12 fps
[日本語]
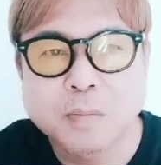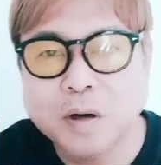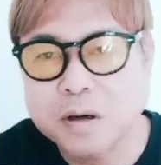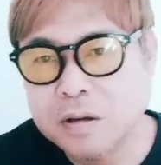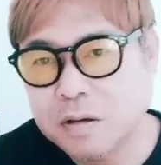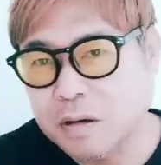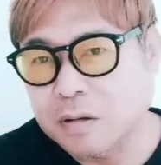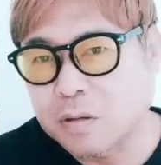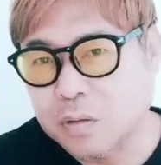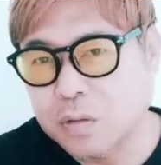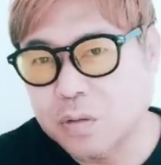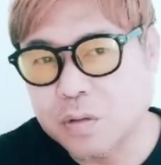
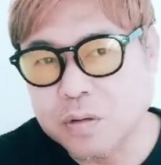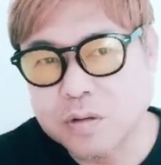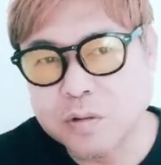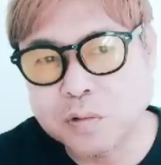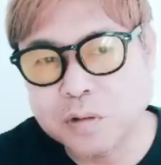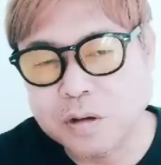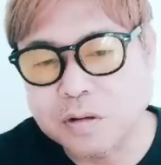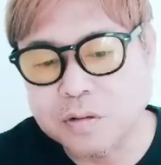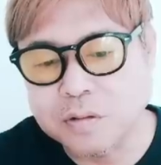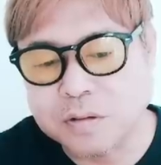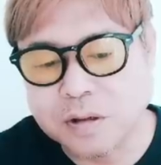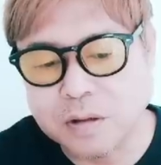マッケンと白田
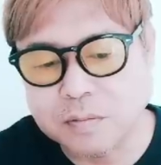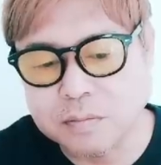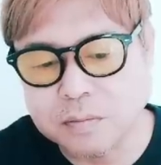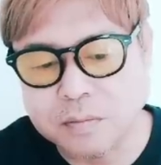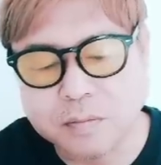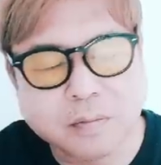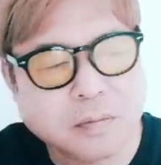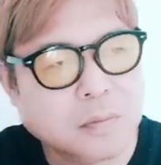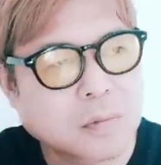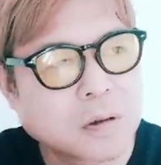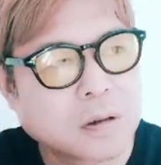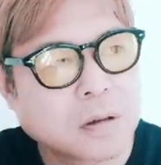優さん、
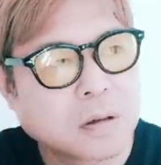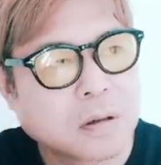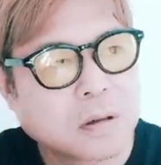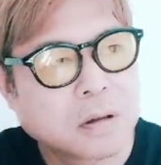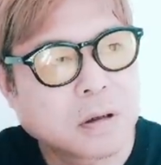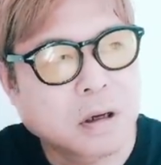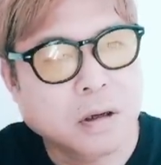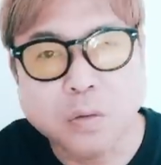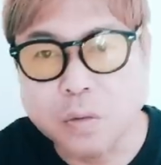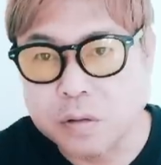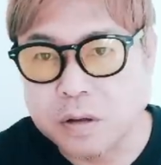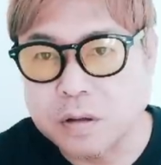綾
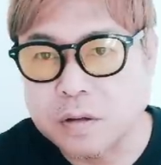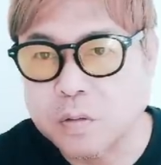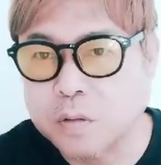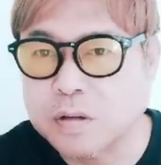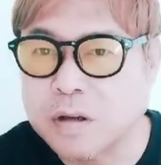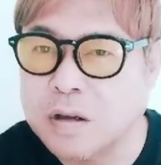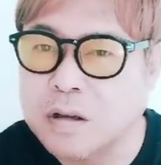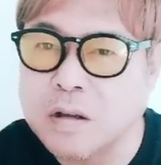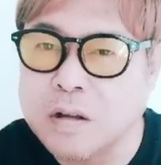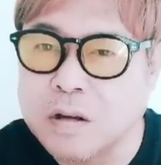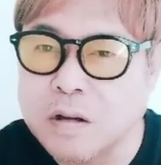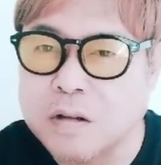野剛さん。この
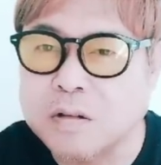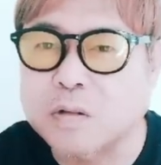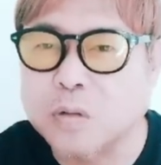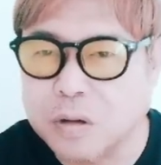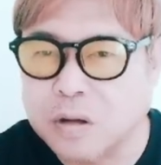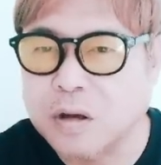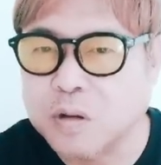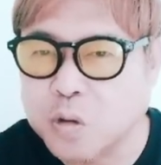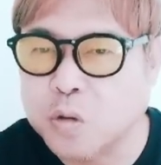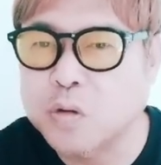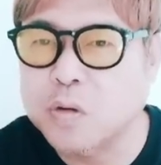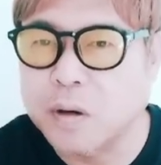3人だけですよね、
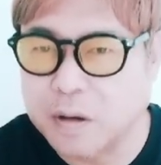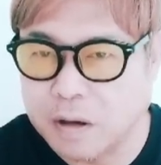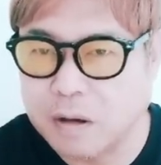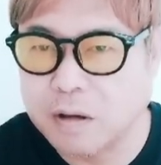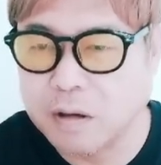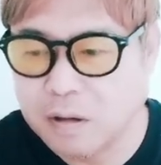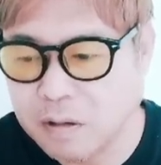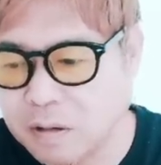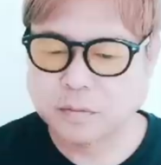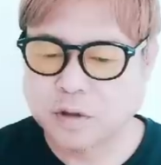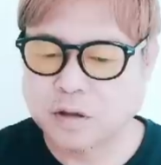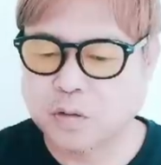結局はね。
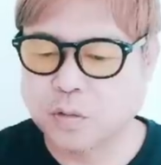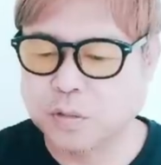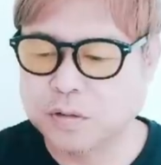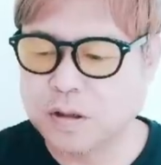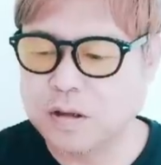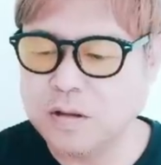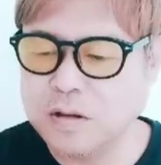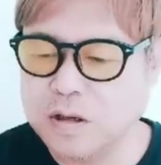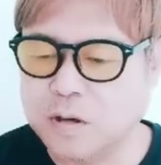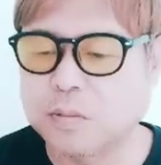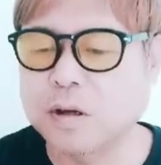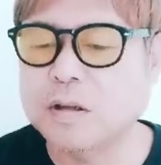ただこの3
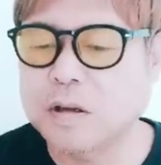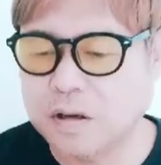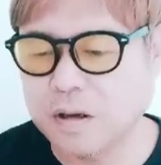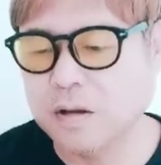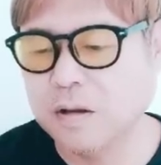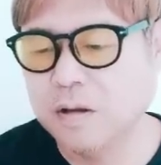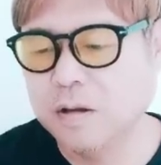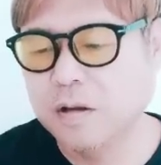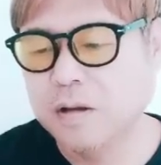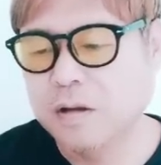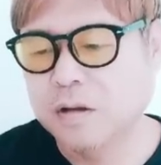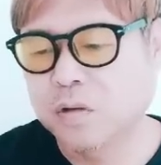人がまたね、
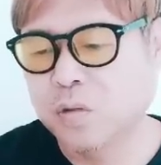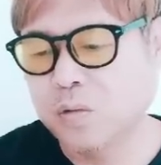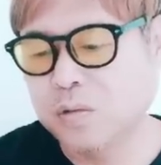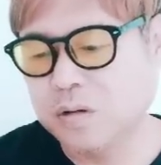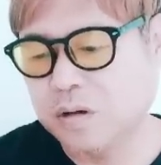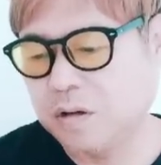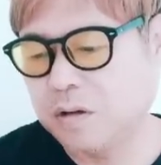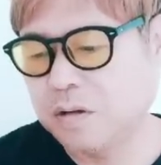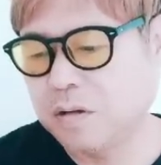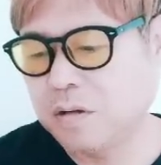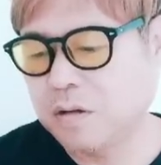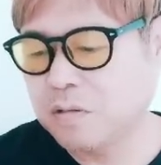特に
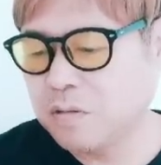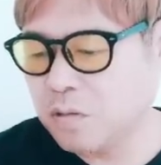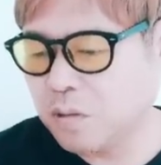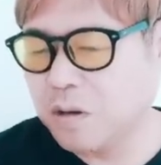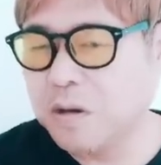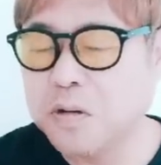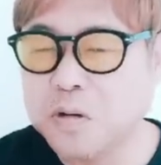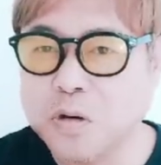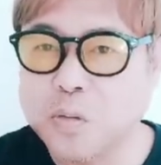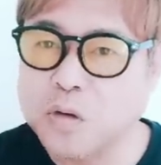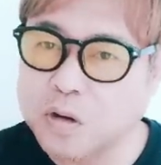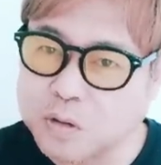何の影
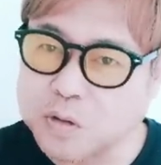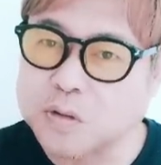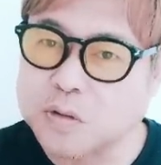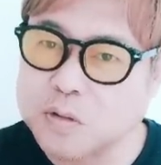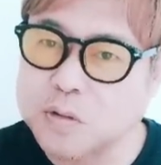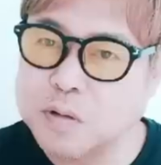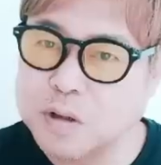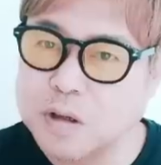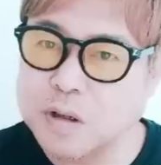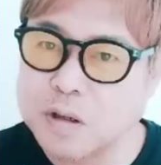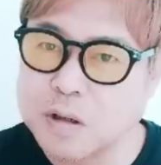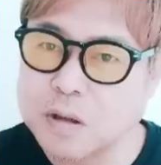響もなく普通
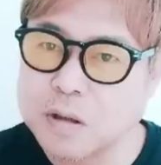に